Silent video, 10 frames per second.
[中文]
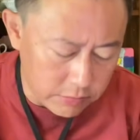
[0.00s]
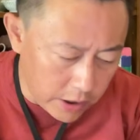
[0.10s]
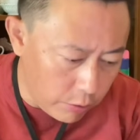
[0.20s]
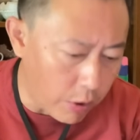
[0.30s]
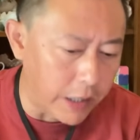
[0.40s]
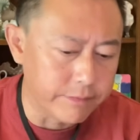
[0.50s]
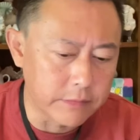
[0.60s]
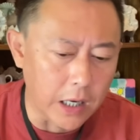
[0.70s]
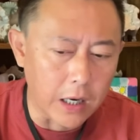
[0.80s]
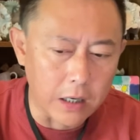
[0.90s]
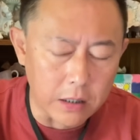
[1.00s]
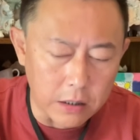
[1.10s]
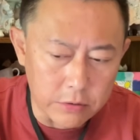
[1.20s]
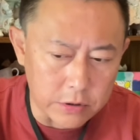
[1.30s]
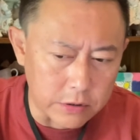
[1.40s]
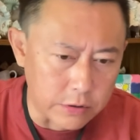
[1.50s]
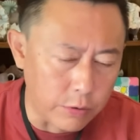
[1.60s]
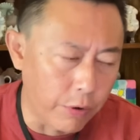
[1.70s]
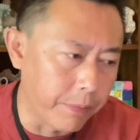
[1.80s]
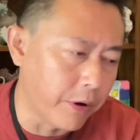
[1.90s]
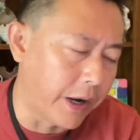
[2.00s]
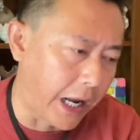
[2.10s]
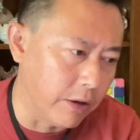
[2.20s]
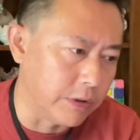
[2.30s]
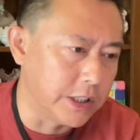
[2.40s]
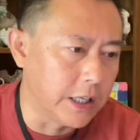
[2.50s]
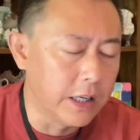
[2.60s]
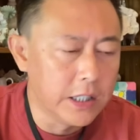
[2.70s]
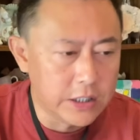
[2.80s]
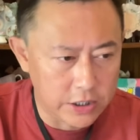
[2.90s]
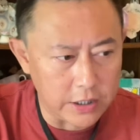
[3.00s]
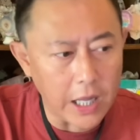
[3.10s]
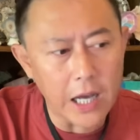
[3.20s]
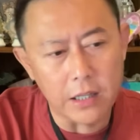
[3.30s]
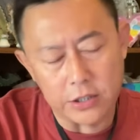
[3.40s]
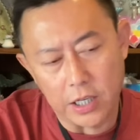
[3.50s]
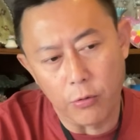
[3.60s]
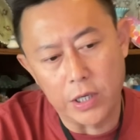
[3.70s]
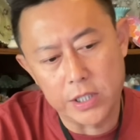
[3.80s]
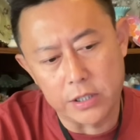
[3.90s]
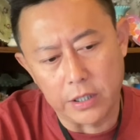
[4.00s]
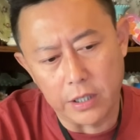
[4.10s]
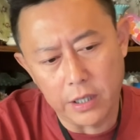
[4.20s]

医院啊，呃，会不会还有一些其他的相关事宜？